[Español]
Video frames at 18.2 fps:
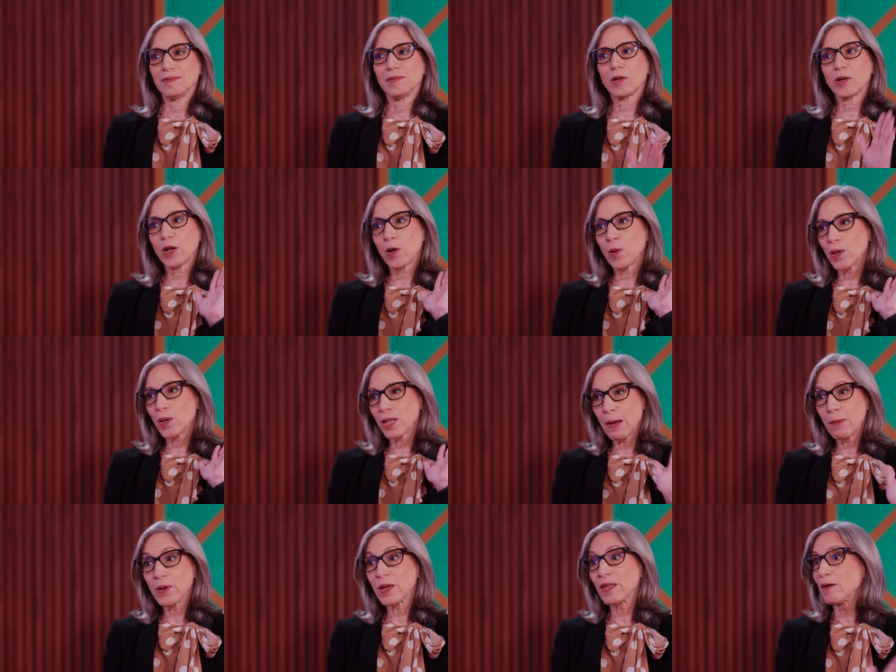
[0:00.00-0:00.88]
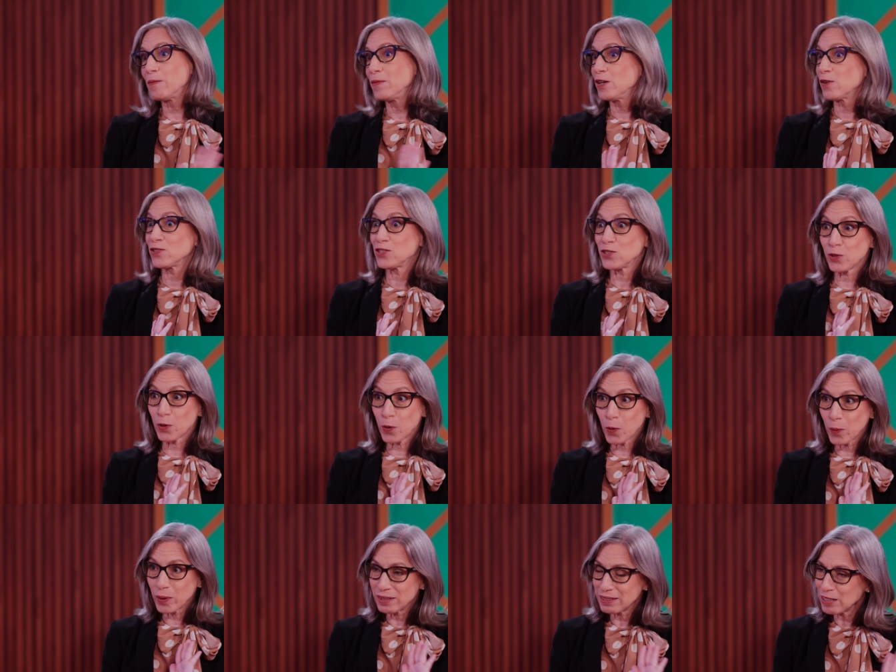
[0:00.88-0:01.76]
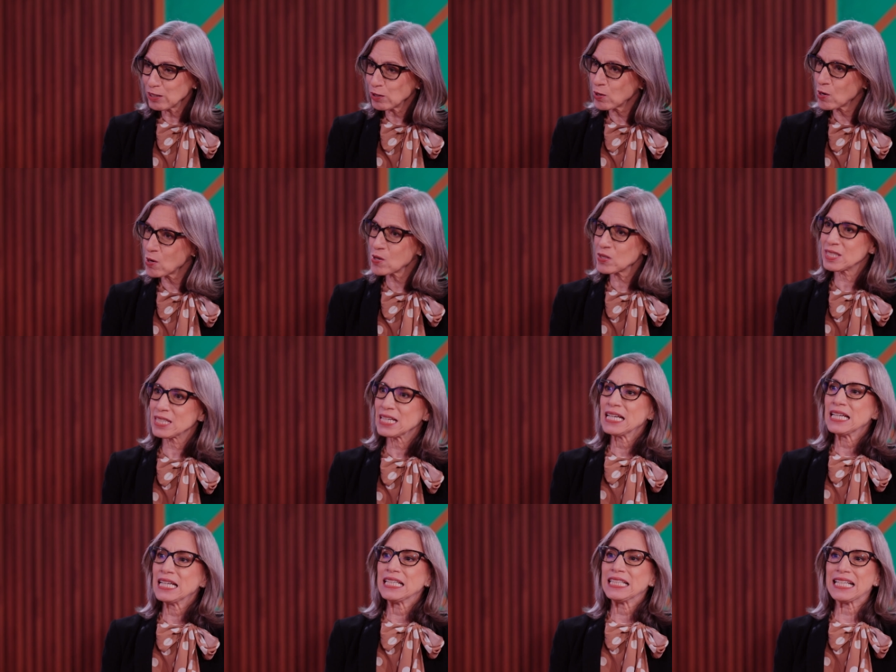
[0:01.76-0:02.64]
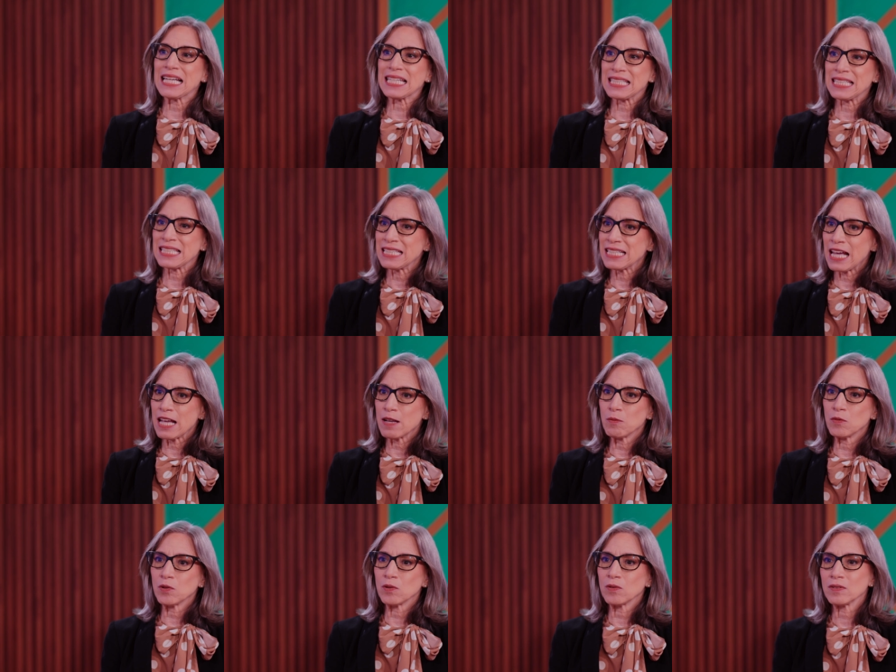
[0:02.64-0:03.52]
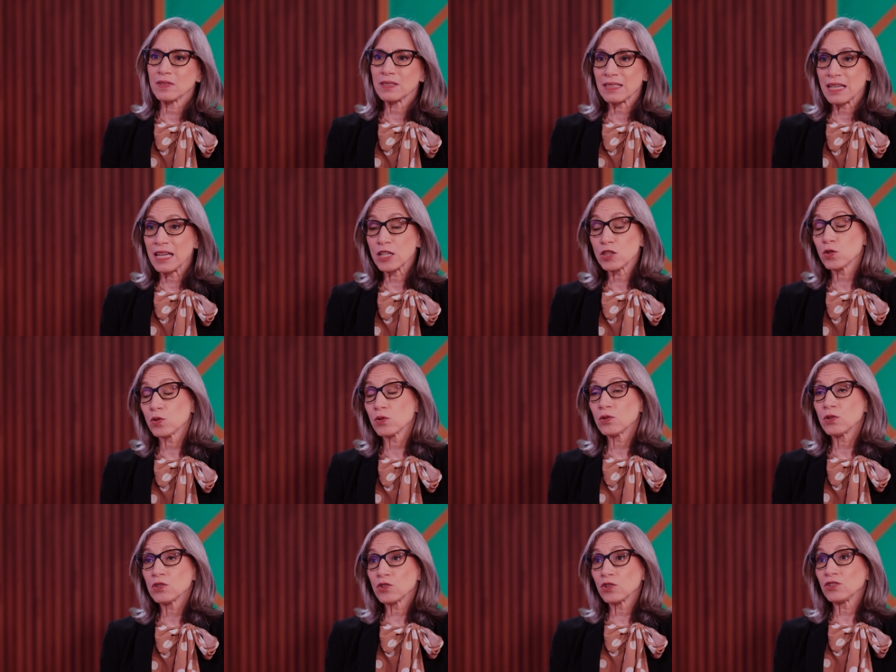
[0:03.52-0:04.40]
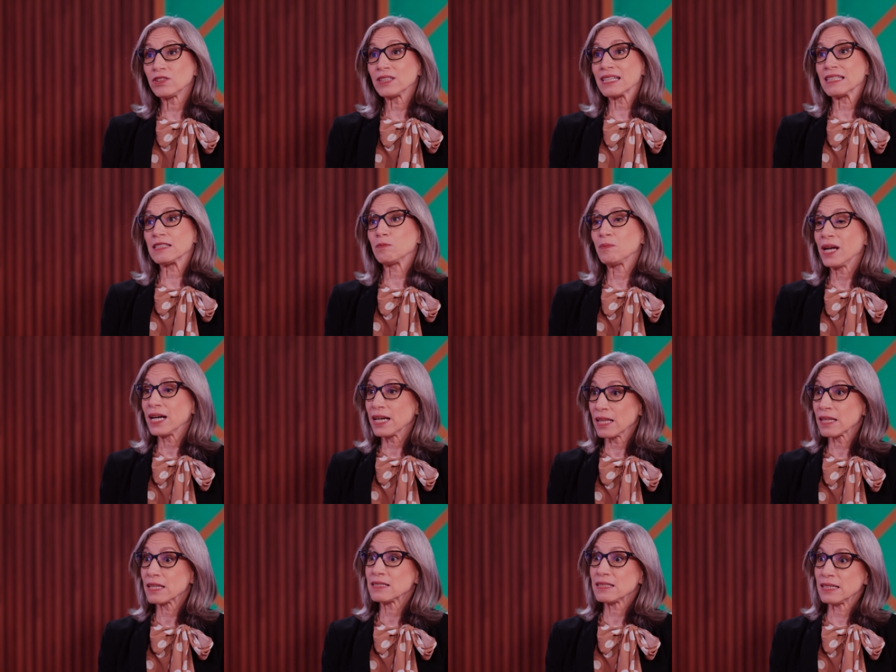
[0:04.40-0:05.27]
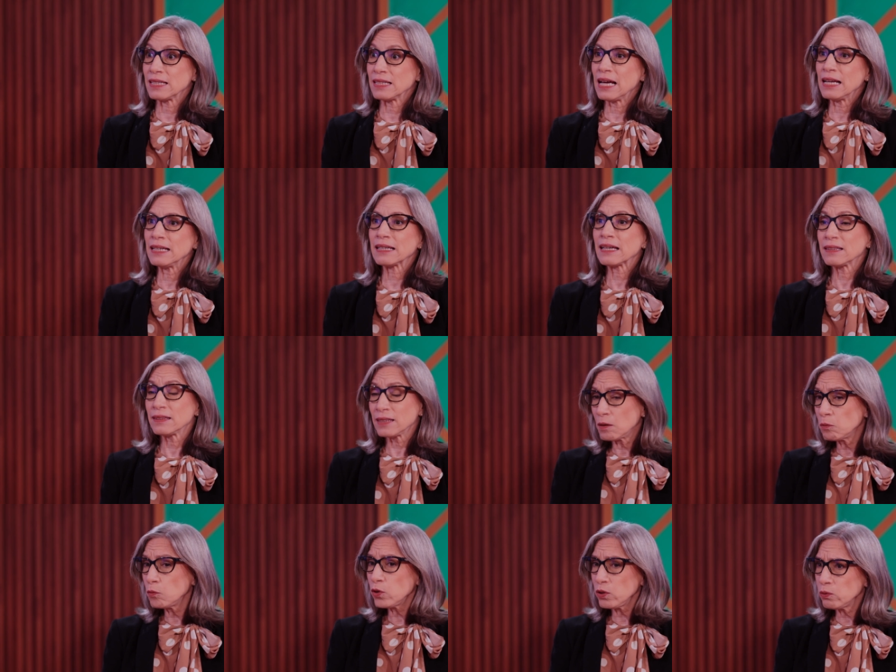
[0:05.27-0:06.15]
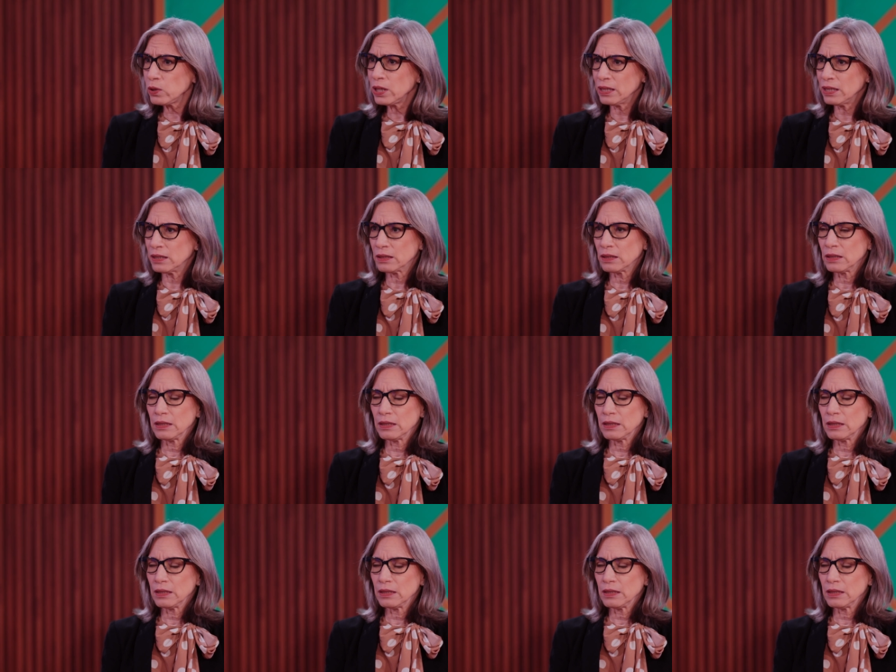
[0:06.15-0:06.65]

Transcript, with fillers: Nos recordamos desde 1992 y así ya hemos hecho dos o tres planes decenales que están muy bien